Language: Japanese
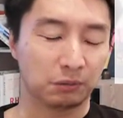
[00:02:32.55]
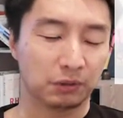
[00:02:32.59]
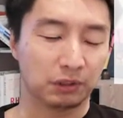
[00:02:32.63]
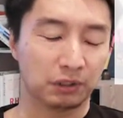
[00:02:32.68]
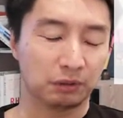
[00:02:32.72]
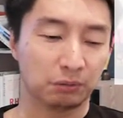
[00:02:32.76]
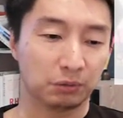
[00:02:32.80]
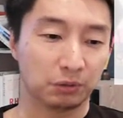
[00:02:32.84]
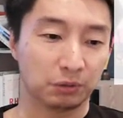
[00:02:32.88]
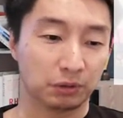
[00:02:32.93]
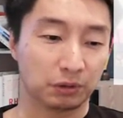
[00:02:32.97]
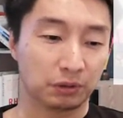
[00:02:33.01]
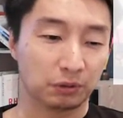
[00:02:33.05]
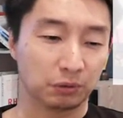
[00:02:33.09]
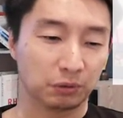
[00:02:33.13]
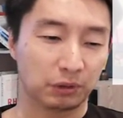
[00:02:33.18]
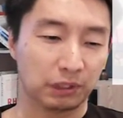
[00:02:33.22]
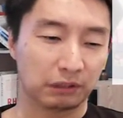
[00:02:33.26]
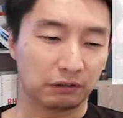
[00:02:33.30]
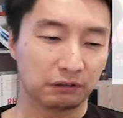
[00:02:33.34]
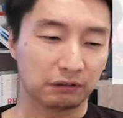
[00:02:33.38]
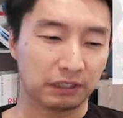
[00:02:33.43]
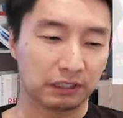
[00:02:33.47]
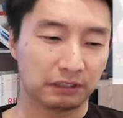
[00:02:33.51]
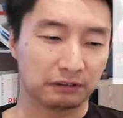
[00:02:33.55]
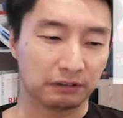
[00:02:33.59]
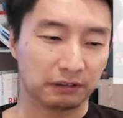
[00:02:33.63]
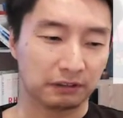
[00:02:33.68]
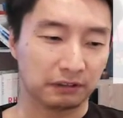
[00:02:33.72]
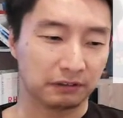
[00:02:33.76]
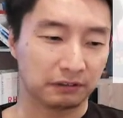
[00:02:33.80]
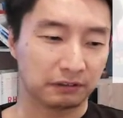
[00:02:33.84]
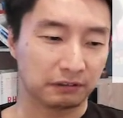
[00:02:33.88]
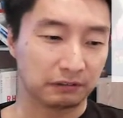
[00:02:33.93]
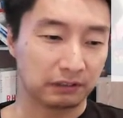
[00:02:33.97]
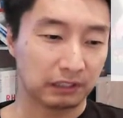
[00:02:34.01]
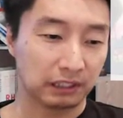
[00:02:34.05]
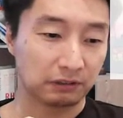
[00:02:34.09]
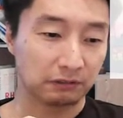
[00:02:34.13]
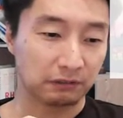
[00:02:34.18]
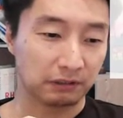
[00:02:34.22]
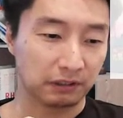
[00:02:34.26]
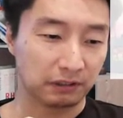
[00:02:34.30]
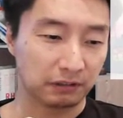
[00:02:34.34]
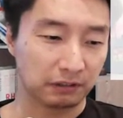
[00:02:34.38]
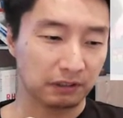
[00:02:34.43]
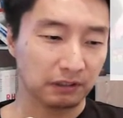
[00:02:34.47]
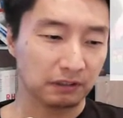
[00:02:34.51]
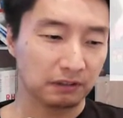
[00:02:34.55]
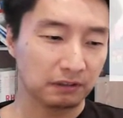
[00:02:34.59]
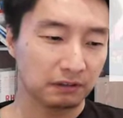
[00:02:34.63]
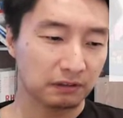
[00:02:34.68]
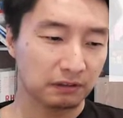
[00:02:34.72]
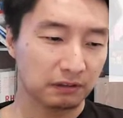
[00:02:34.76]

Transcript: これでも人の役に立つわけです。立つわけですね。